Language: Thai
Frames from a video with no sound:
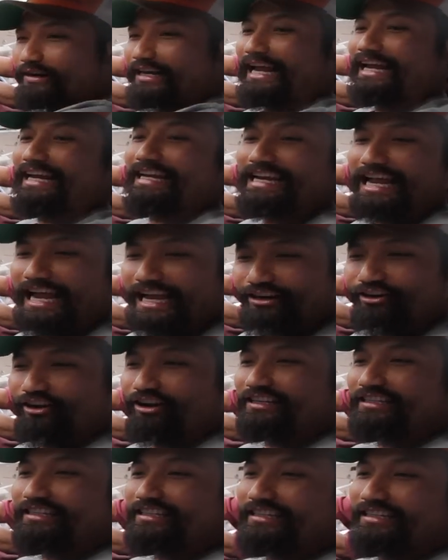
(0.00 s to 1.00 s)
มาลัยให้ได้ก่
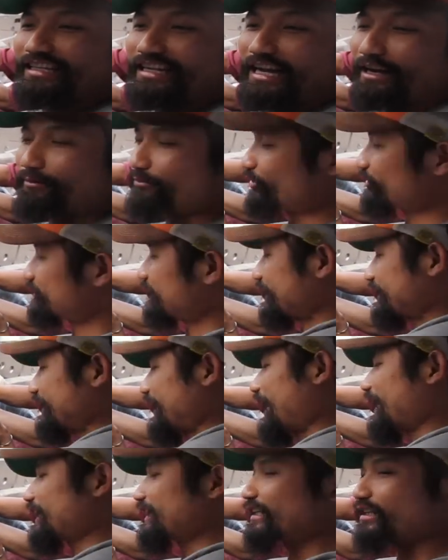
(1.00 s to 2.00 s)
อนนะครับแล้วจัด
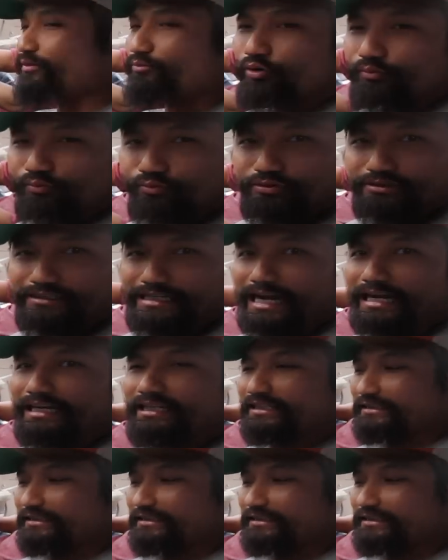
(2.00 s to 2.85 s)
การเรื่องระบบกุญแจอะไร